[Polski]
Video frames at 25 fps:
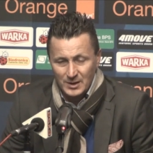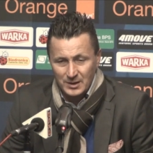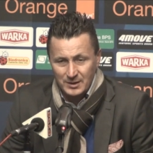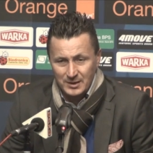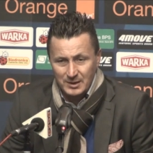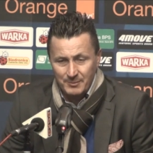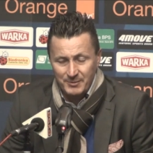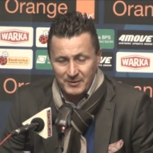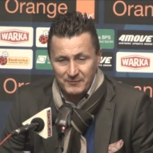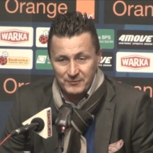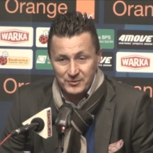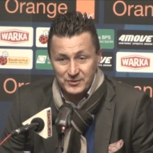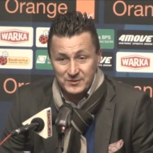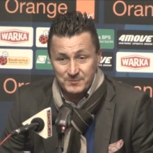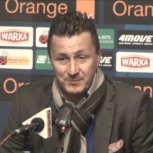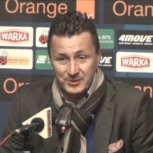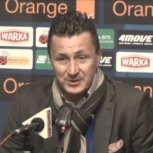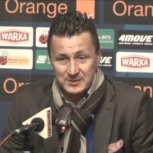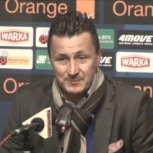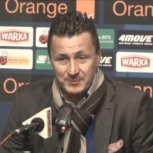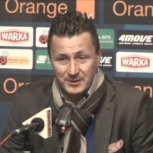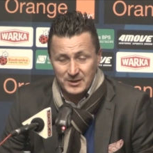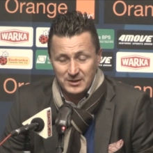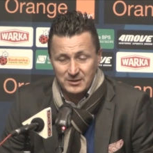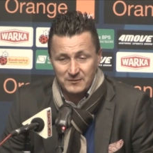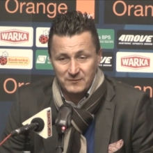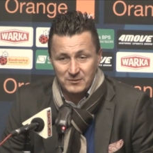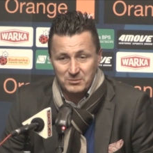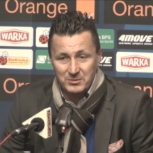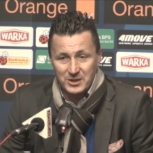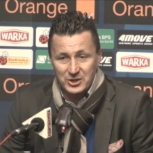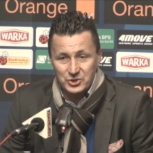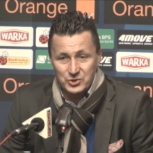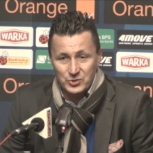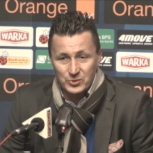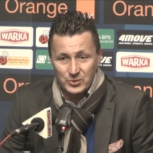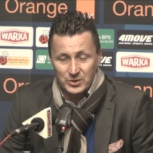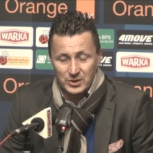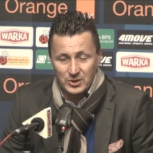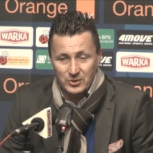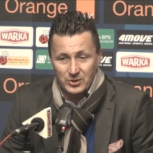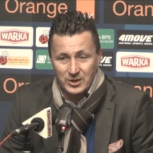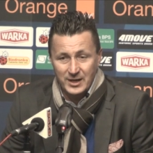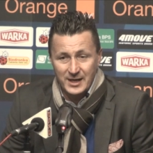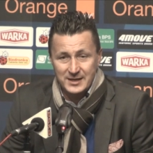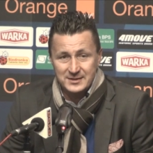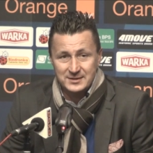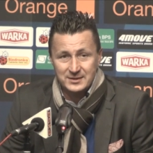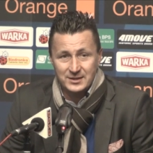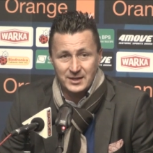na pewno z perspektywy meczu i
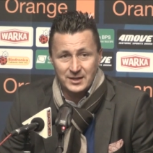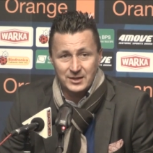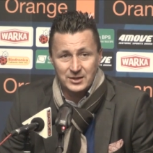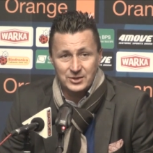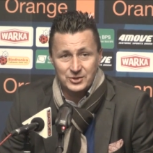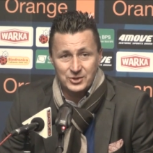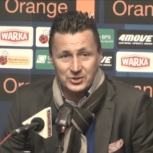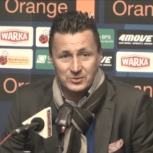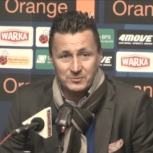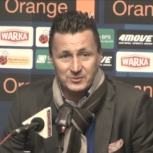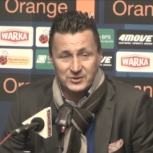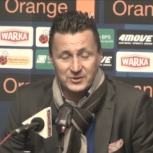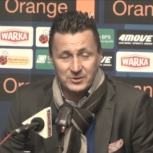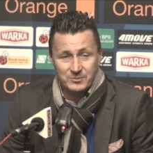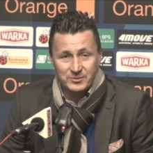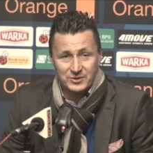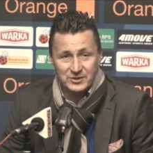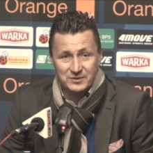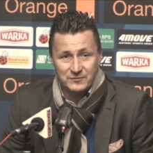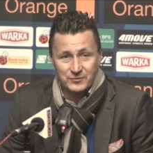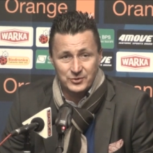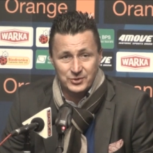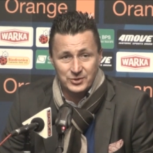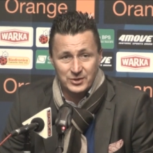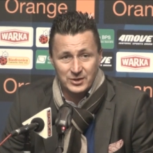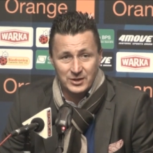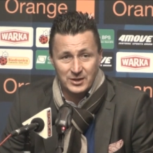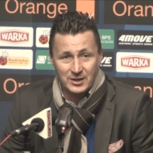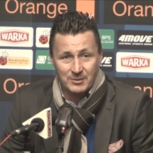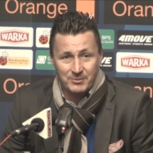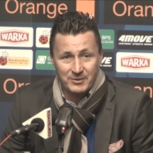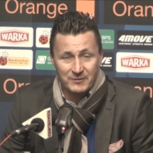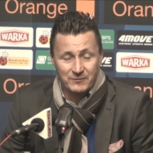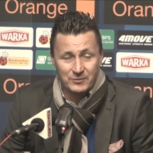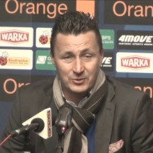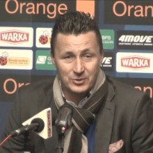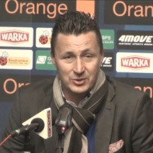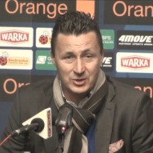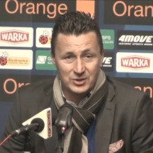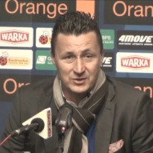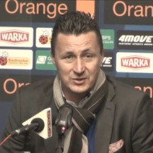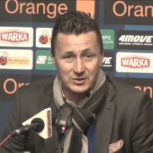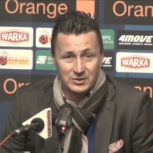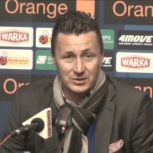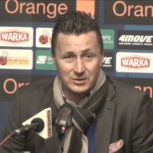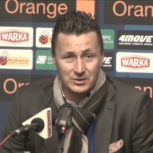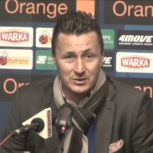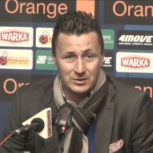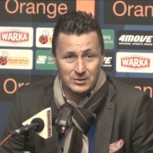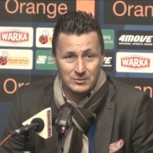okazji, jakie żeśmy sobie stworzyli, na pewno nie,
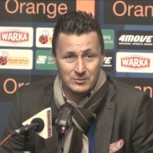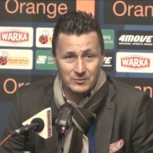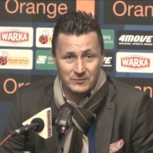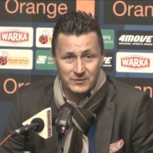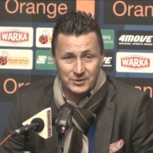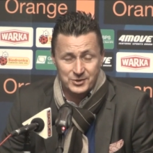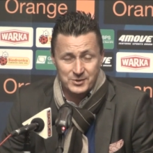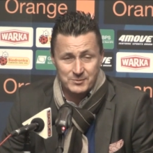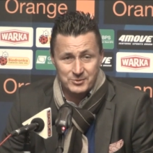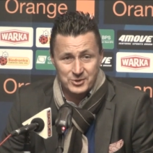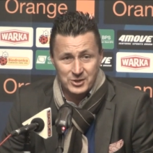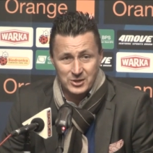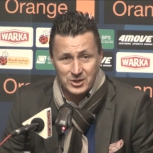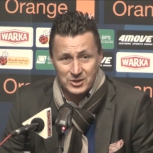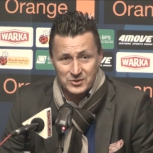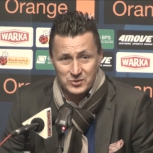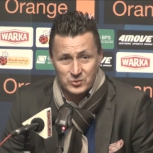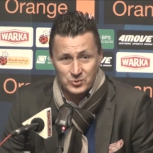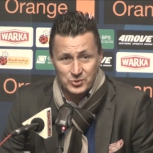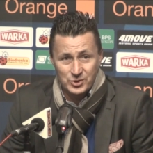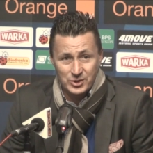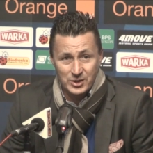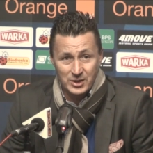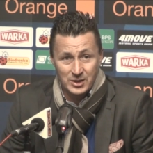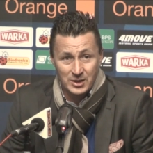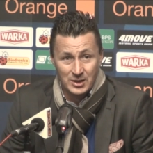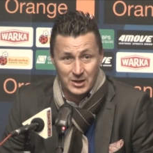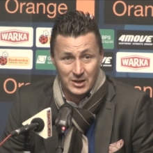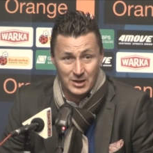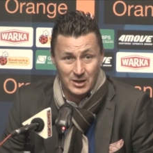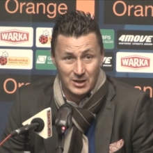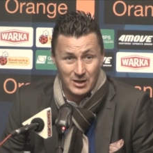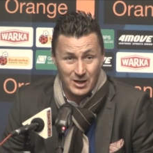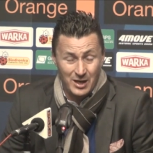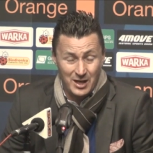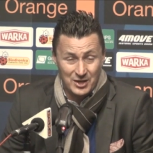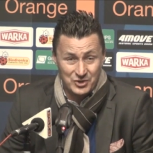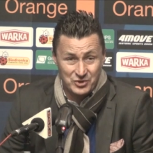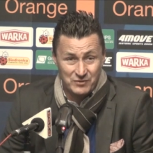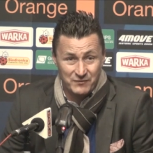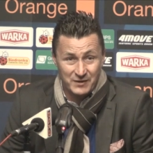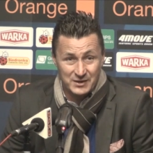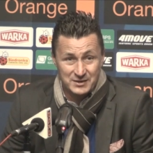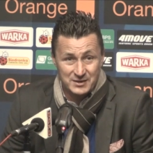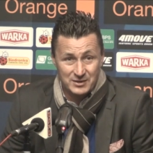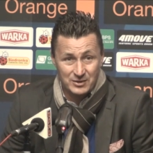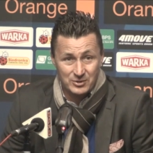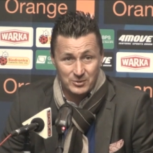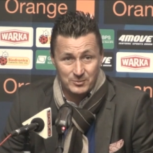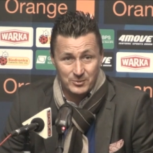uważam, że niesłusznie aż
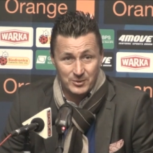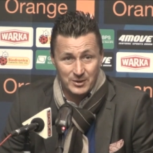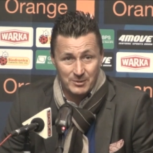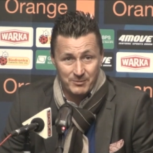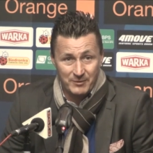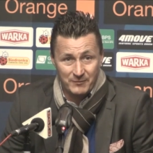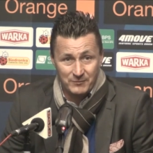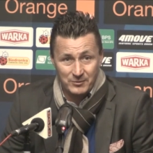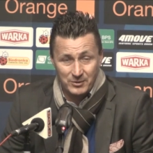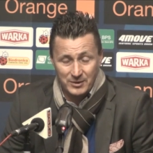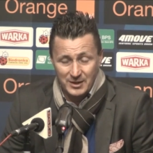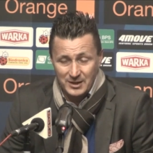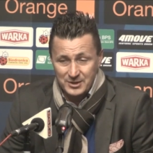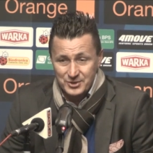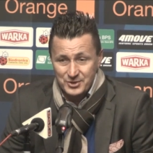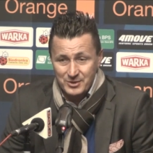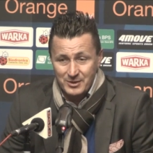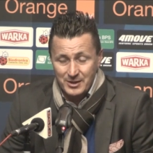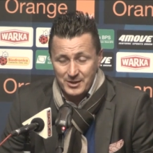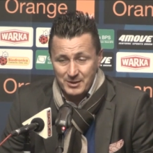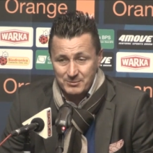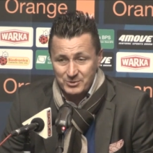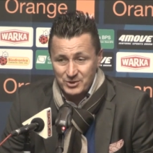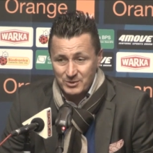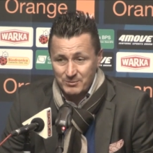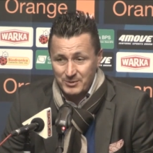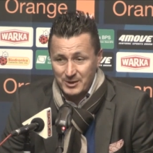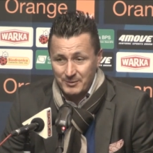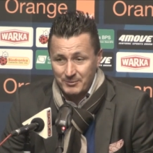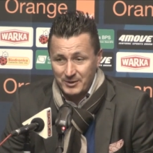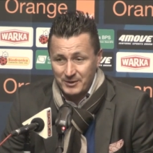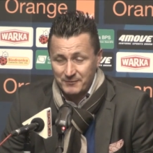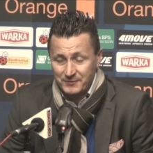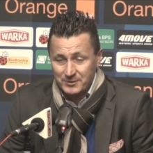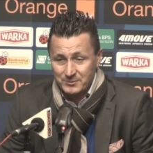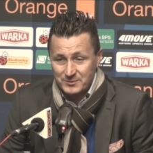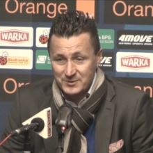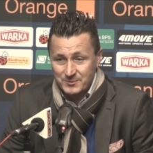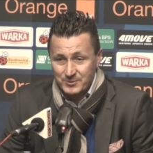2-0, bo na pewno należała nam się bramka w tym